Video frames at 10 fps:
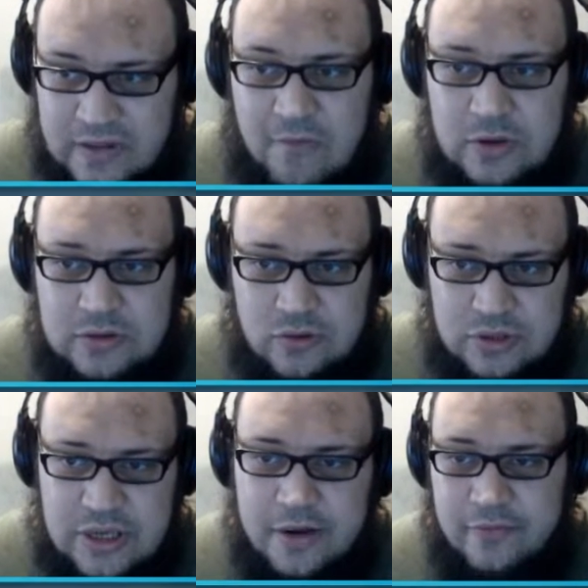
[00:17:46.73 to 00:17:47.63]
Вот,
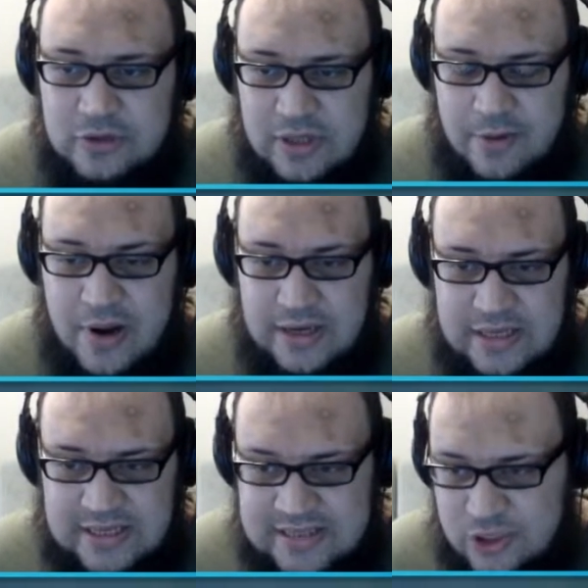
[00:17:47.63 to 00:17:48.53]
турниры вот нормально,
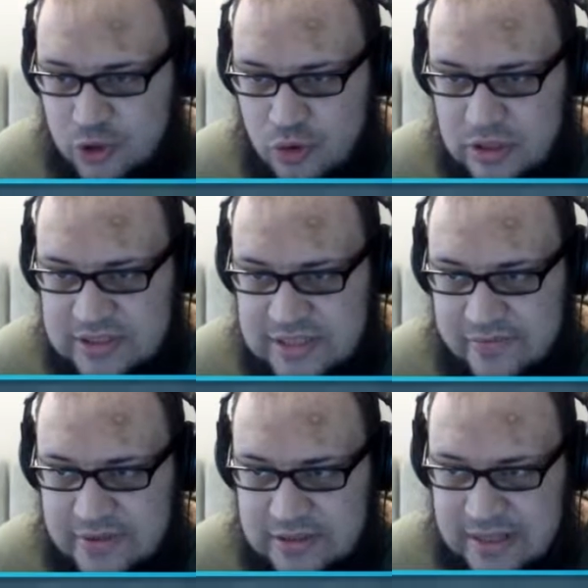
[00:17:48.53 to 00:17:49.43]
не за школьный завтрак,